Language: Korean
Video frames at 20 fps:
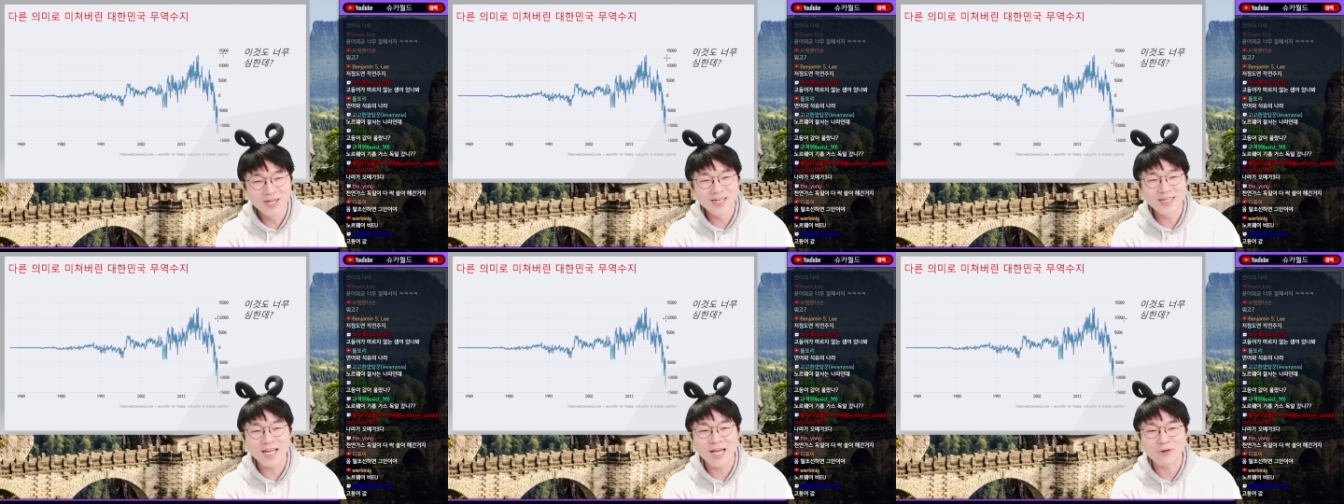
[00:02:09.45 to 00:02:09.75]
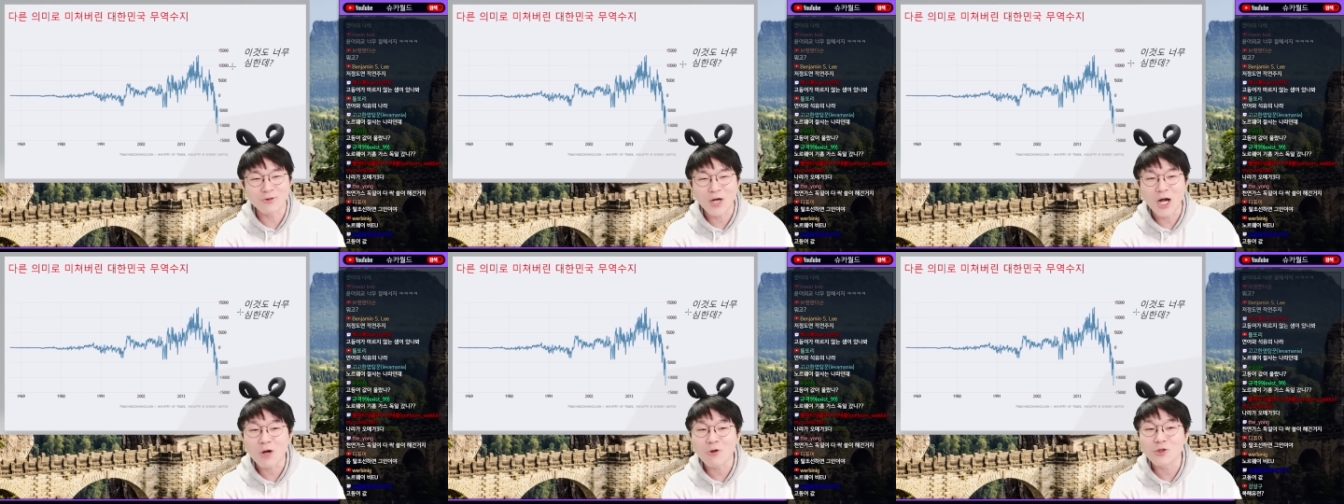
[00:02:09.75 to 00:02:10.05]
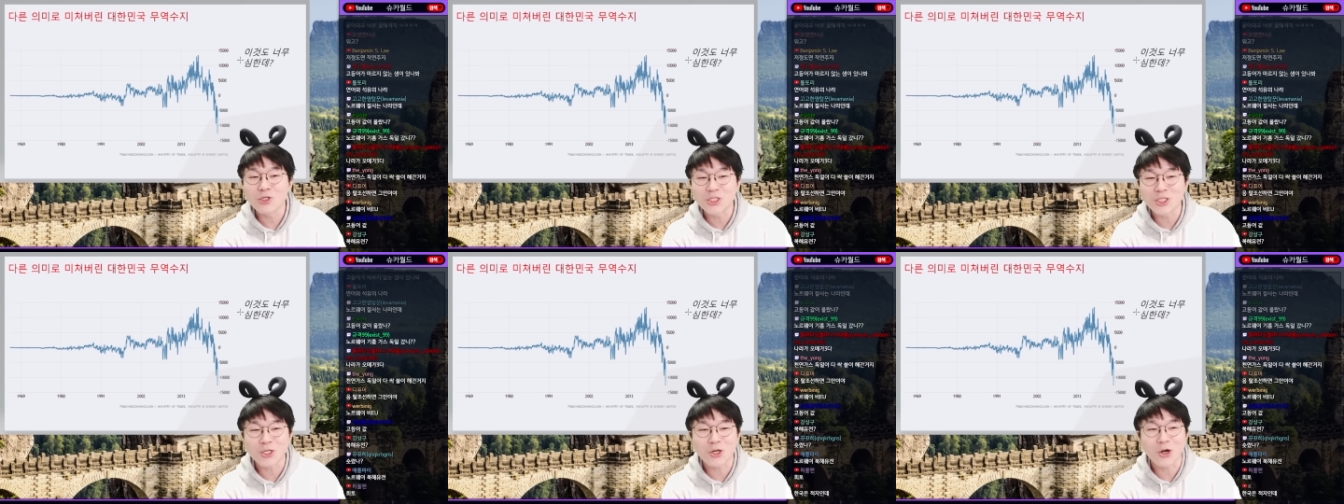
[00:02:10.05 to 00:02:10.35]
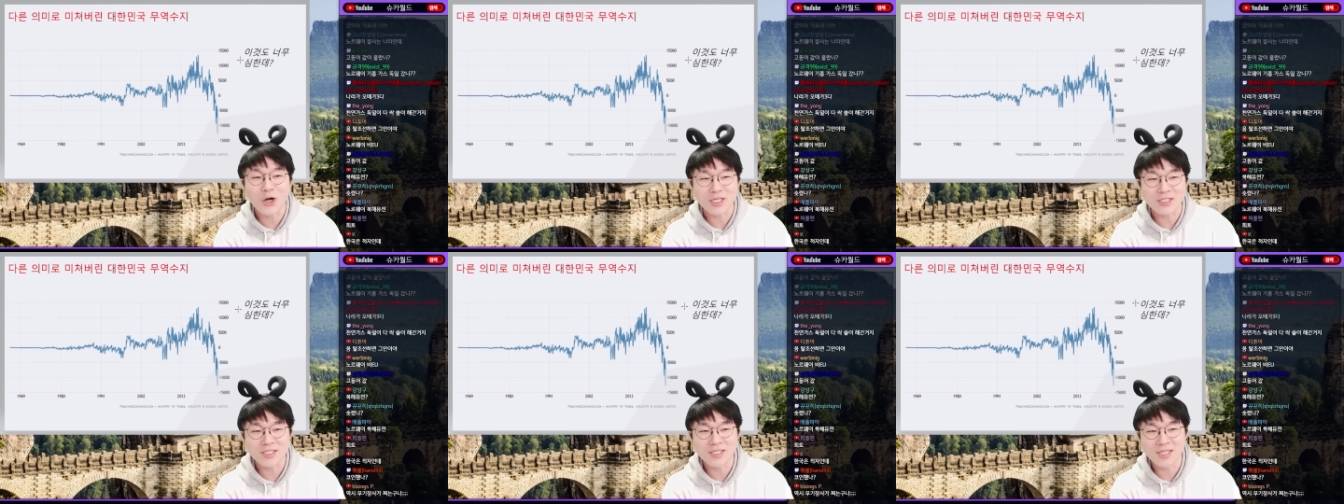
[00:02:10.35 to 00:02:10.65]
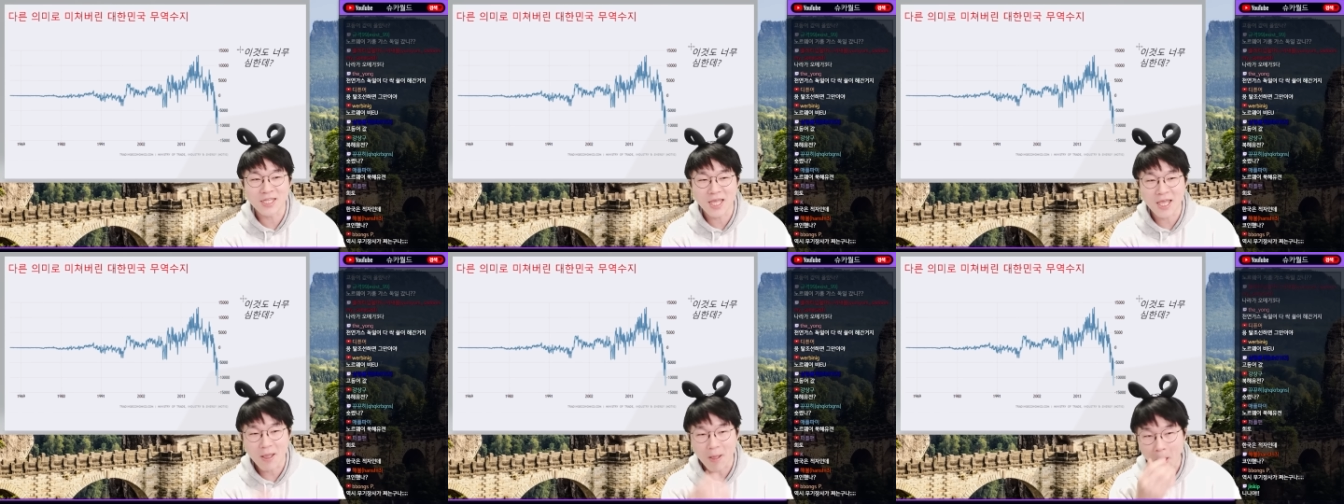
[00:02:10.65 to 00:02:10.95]
라고 하고 있을 것
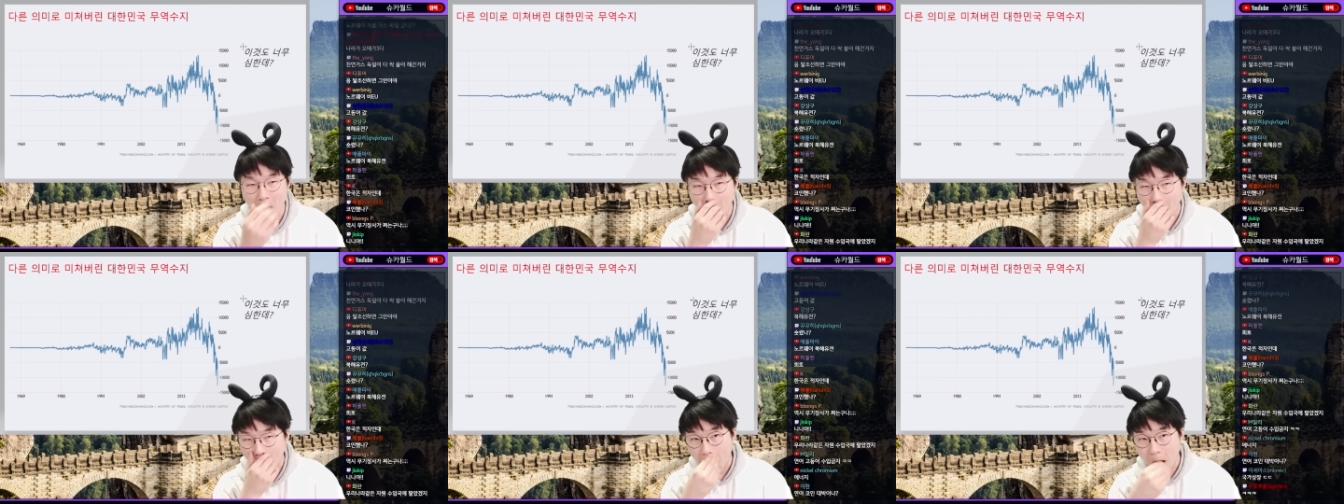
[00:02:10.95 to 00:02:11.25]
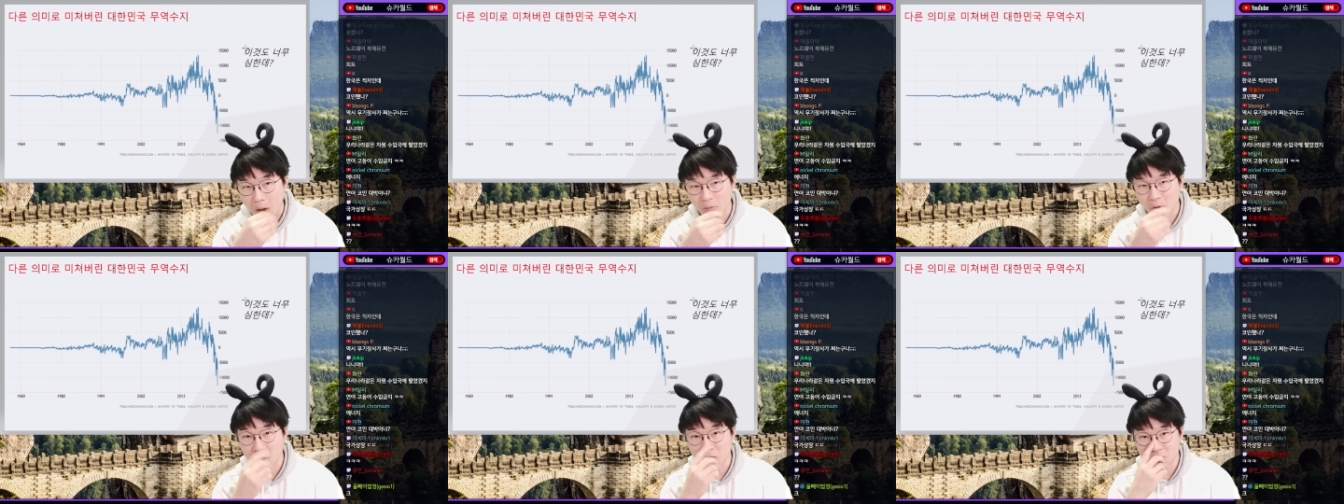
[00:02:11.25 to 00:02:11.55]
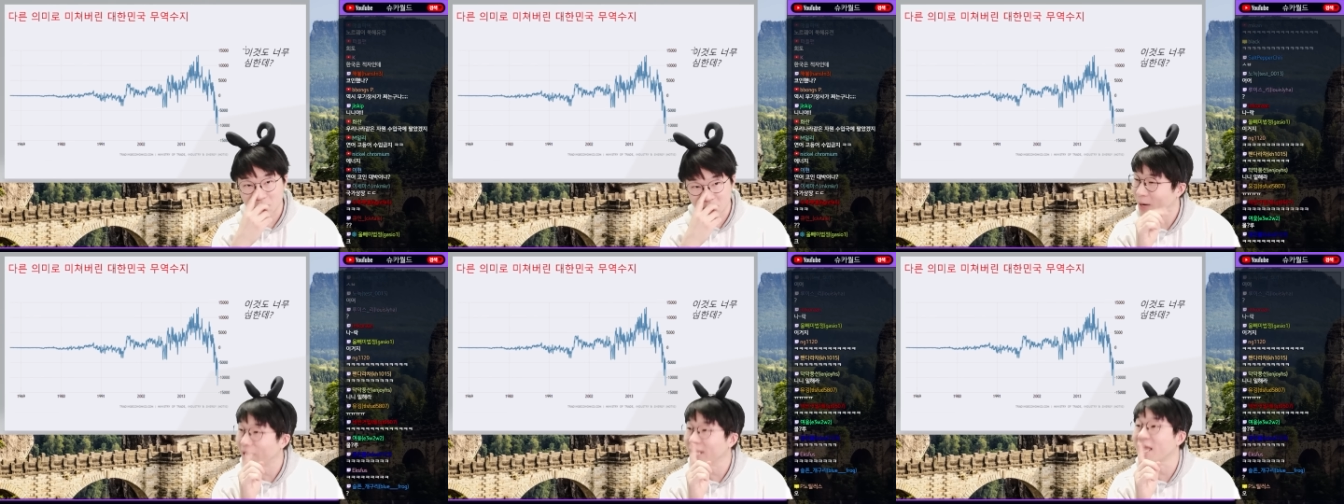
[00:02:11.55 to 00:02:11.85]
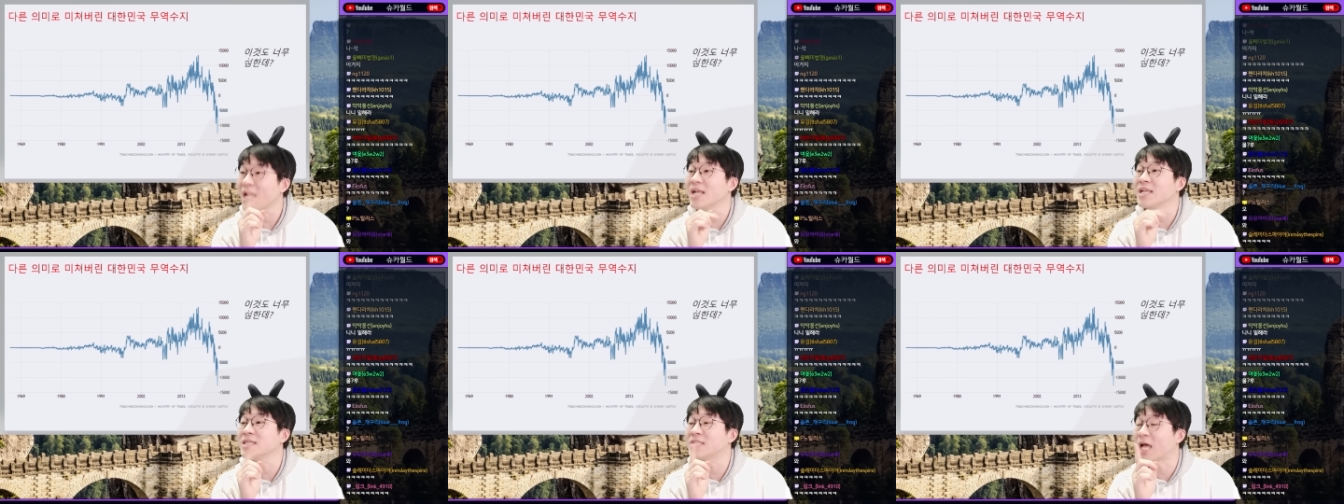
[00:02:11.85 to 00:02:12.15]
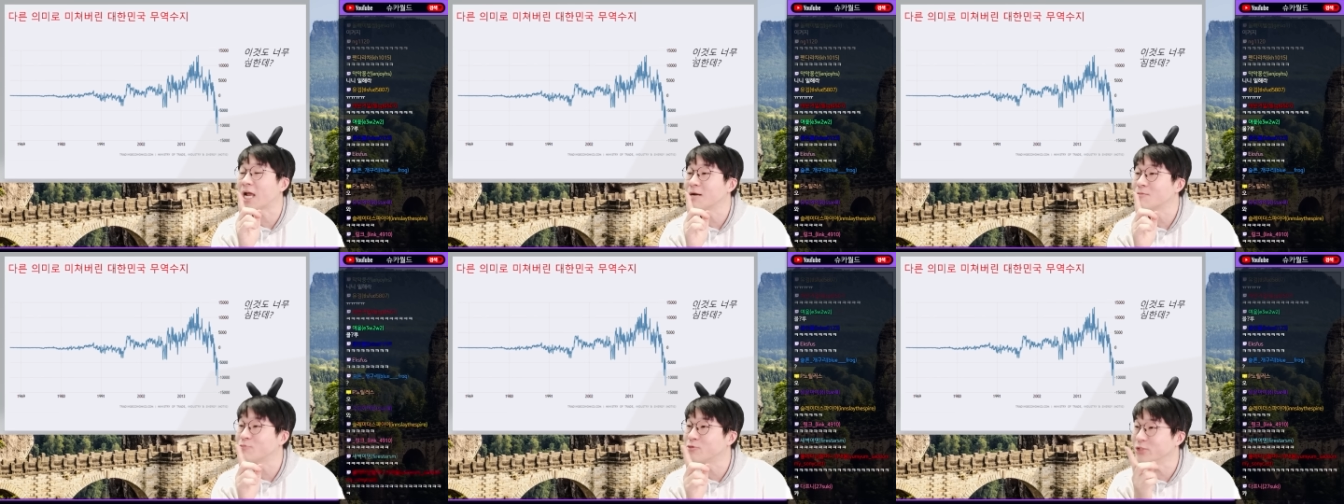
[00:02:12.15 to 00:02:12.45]
같은데 뭐 방향이
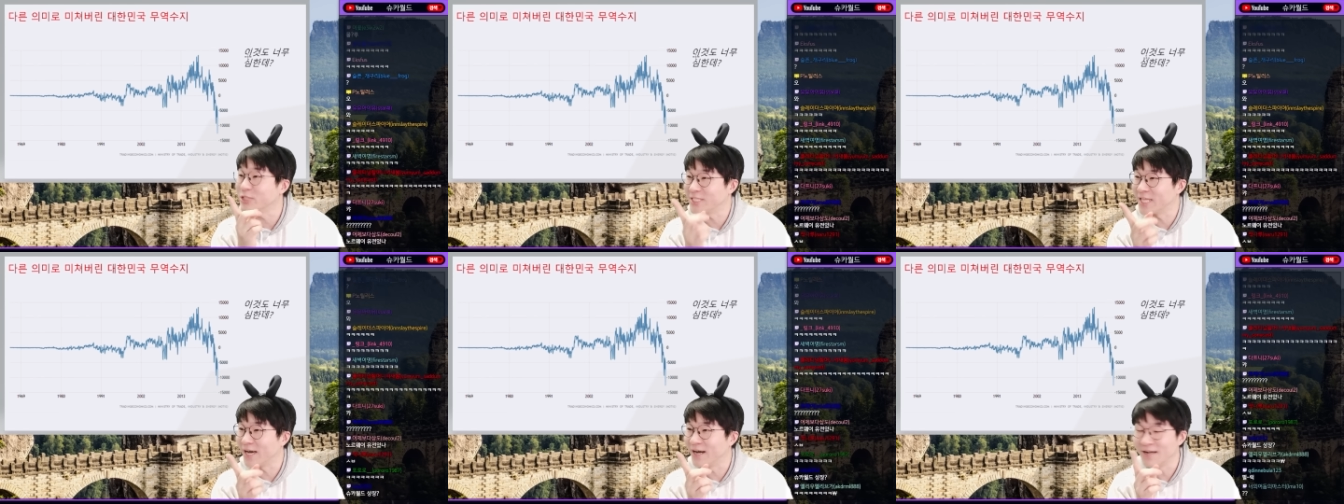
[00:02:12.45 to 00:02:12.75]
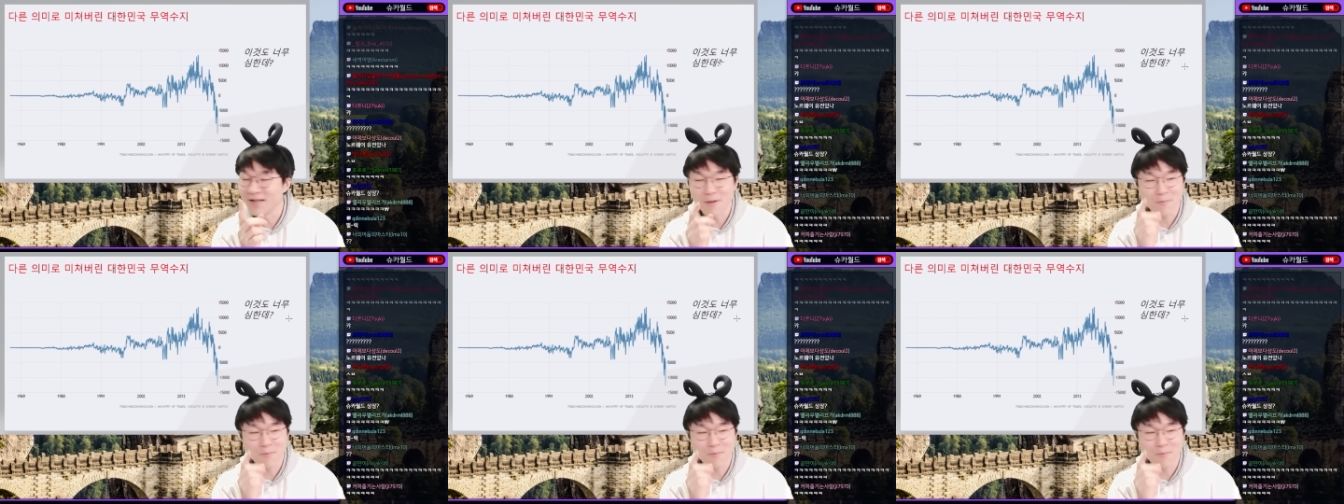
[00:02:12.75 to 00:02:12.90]
다를 뿐이다.